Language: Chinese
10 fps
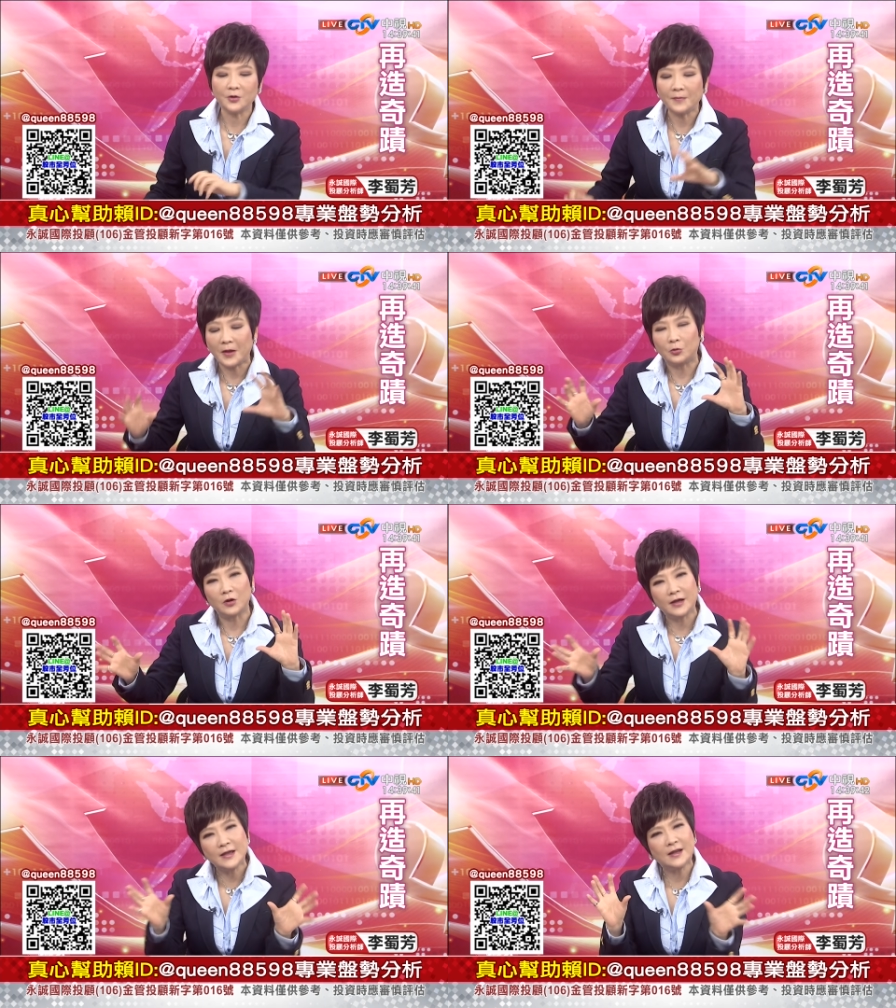因为美
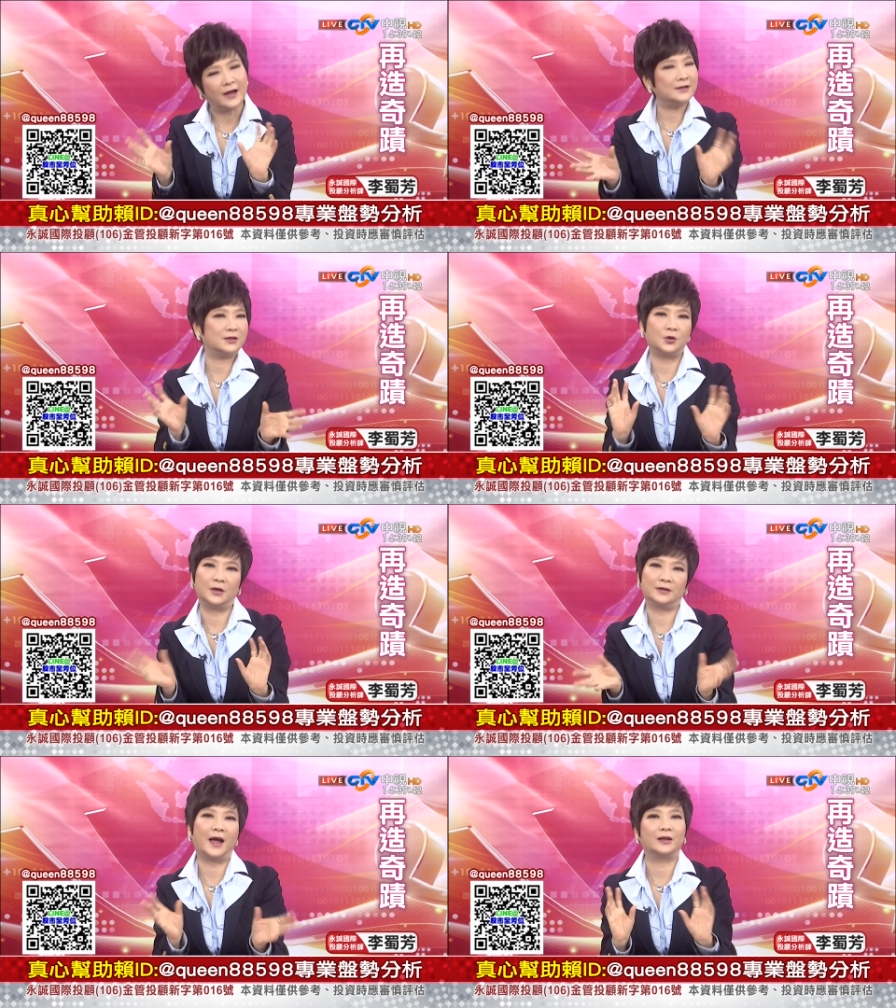国跟伊朗一直有
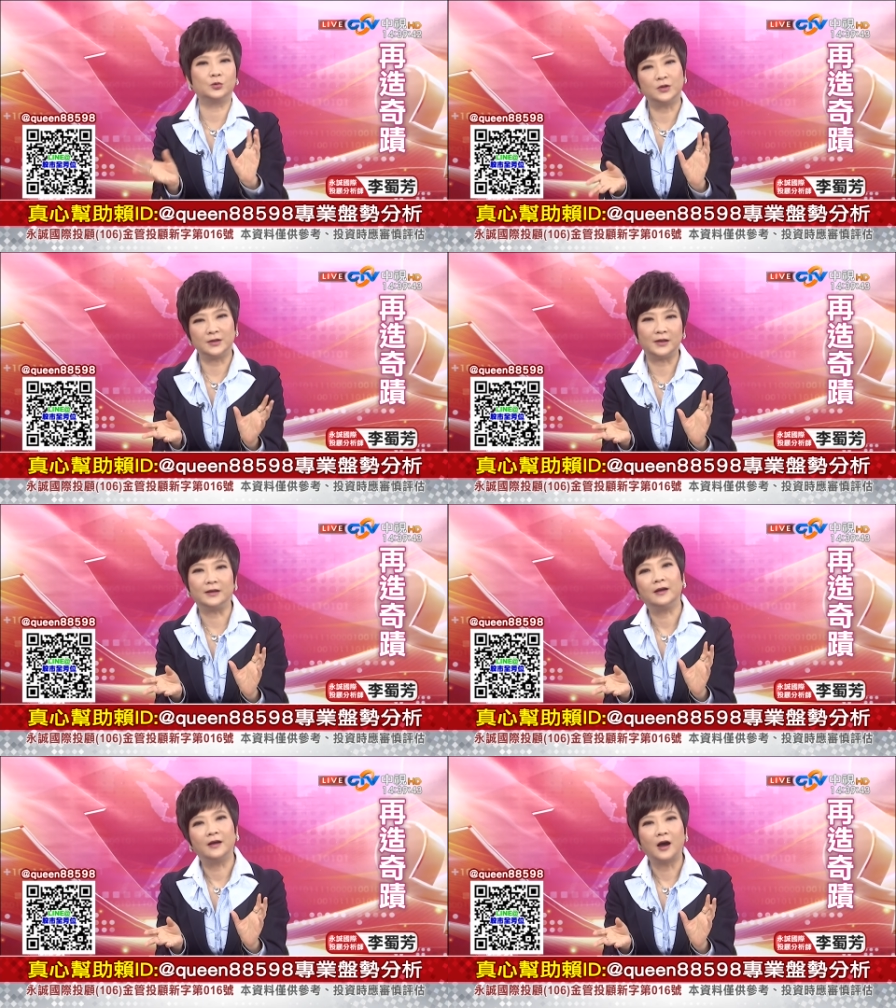很大的问题，
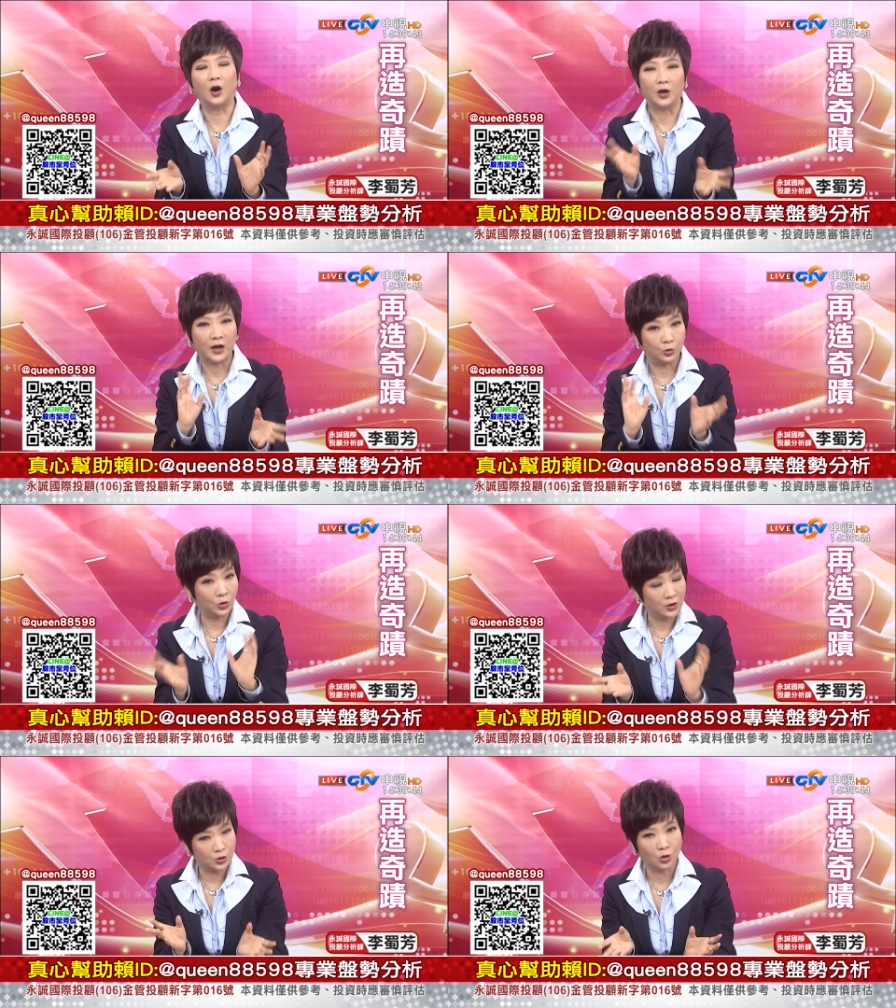好，很
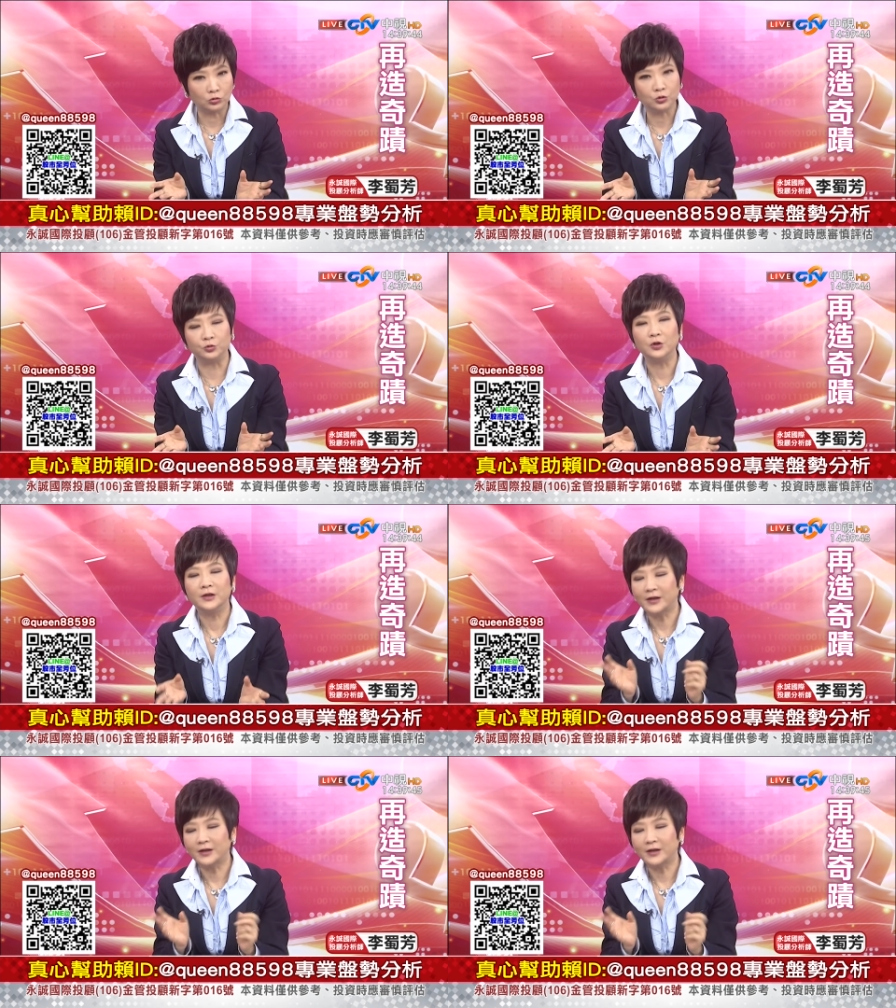多的冲突。